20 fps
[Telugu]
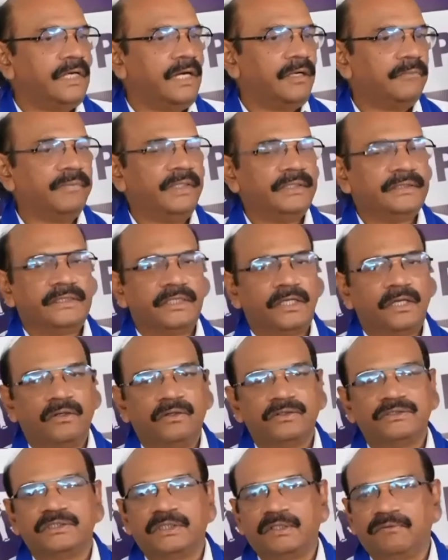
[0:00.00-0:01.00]
అంబేద్కర్
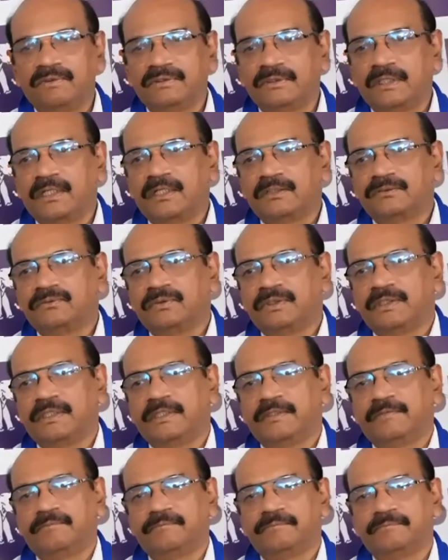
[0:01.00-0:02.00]
ఆలోచన విధానంతో
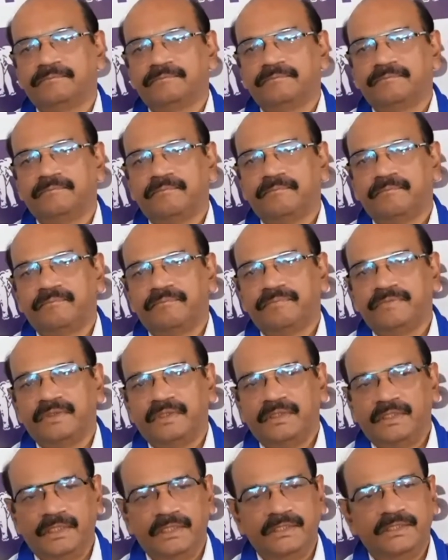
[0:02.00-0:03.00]

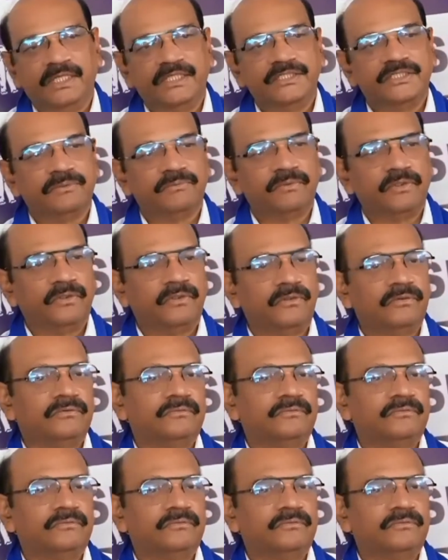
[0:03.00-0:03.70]
ఈ దేశంలో